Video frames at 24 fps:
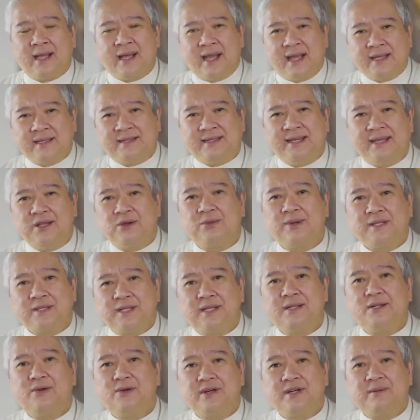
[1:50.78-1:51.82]
I think what
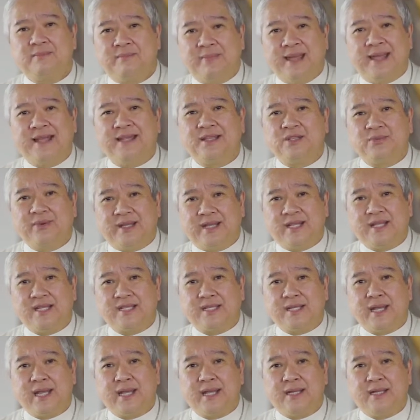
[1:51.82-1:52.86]
the Lord meant when He
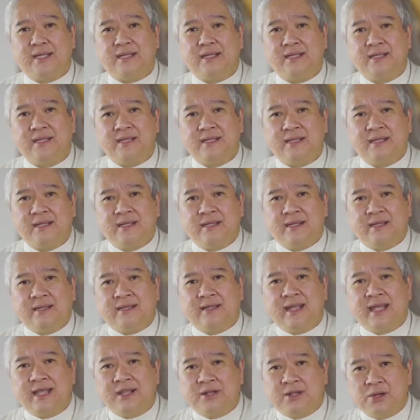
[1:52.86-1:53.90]
said,
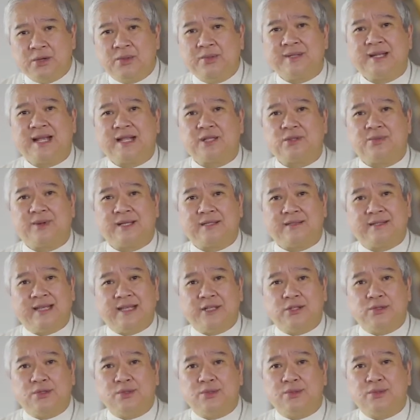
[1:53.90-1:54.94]
they know not what
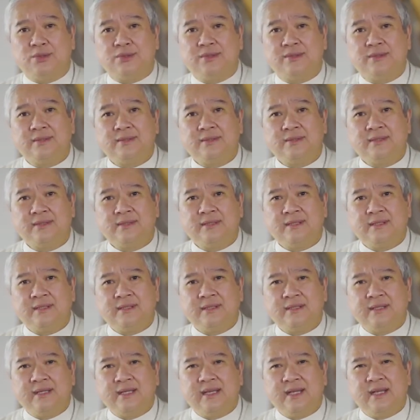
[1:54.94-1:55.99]
they do,
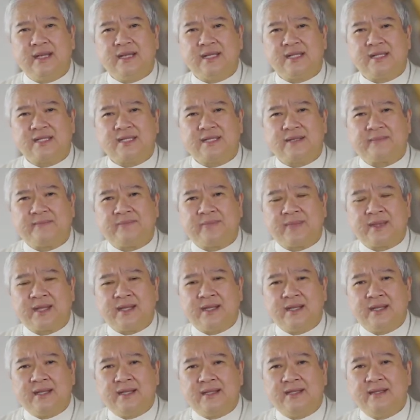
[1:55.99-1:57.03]
is
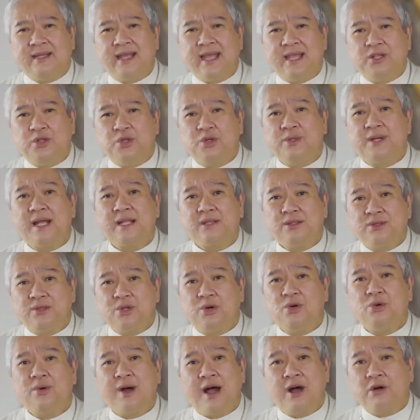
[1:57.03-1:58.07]
they do not
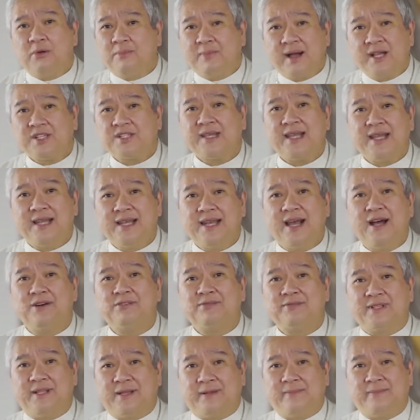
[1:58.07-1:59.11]
know how much I
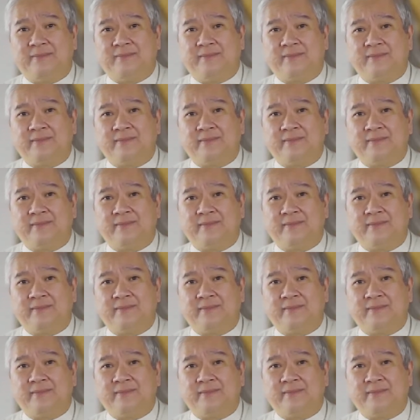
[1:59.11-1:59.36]
love them.